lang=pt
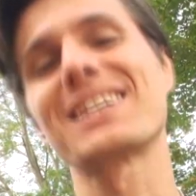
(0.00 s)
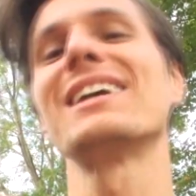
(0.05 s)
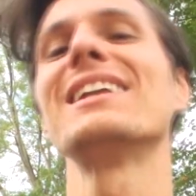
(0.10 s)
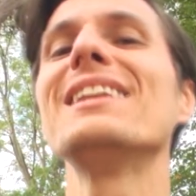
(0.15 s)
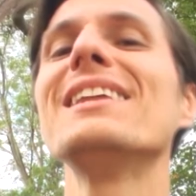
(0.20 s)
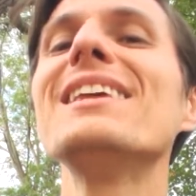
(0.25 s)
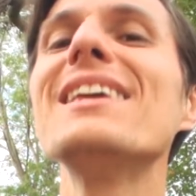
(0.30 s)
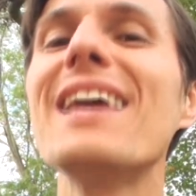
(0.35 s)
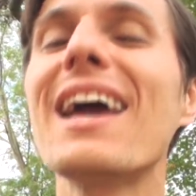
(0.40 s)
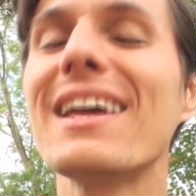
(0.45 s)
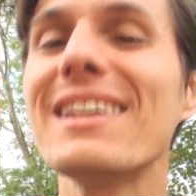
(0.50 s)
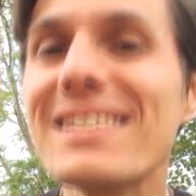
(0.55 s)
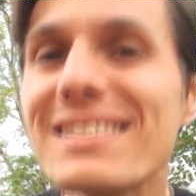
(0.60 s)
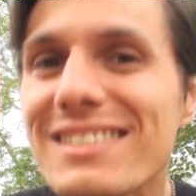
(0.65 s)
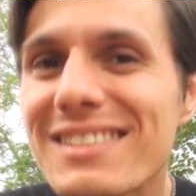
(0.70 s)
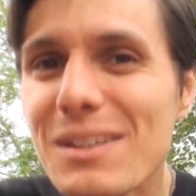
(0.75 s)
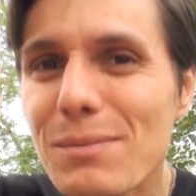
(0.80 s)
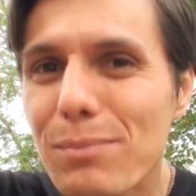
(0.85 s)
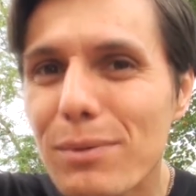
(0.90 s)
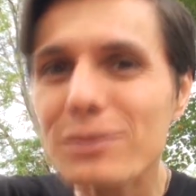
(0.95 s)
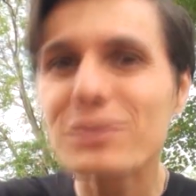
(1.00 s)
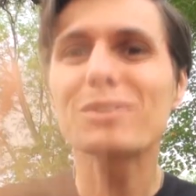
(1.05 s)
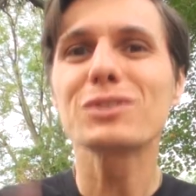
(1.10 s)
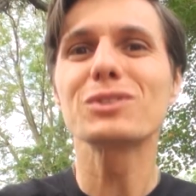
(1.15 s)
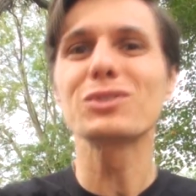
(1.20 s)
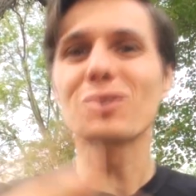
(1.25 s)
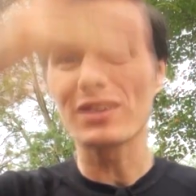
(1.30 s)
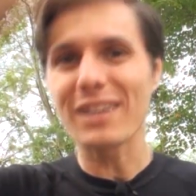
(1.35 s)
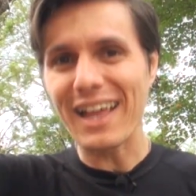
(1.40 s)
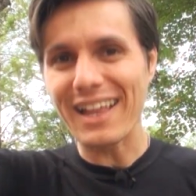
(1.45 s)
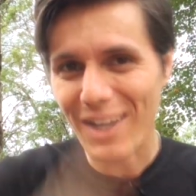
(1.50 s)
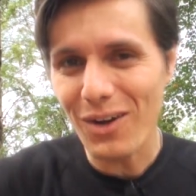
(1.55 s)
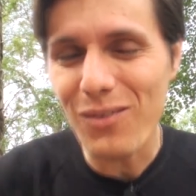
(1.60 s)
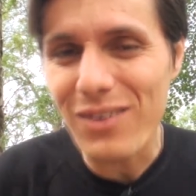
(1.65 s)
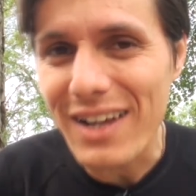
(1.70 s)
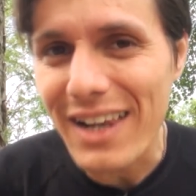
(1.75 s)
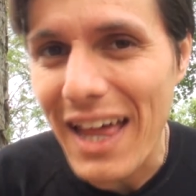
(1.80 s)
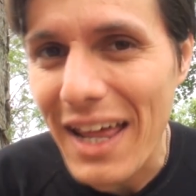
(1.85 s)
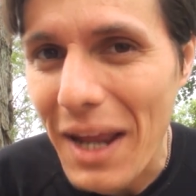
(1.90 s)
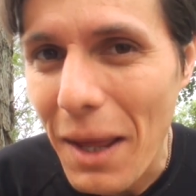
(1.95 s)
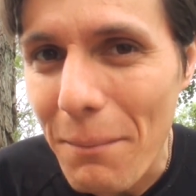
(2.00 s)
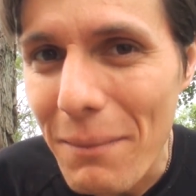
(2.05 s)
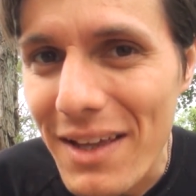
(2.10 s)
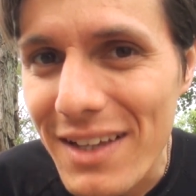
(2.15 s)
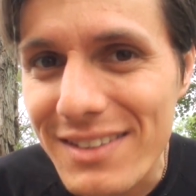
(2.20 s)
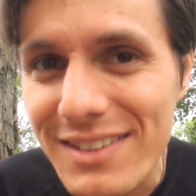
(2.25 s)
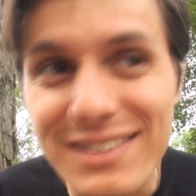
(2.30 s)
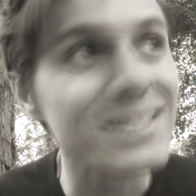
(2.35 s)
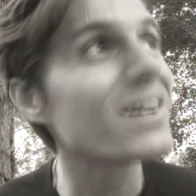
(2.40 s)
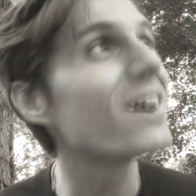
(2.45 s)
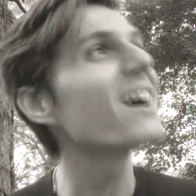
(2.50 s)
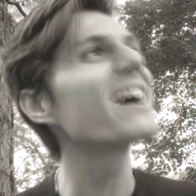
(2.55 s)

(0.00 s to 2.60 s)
que ele ia aí se posicionar tão claramente assim,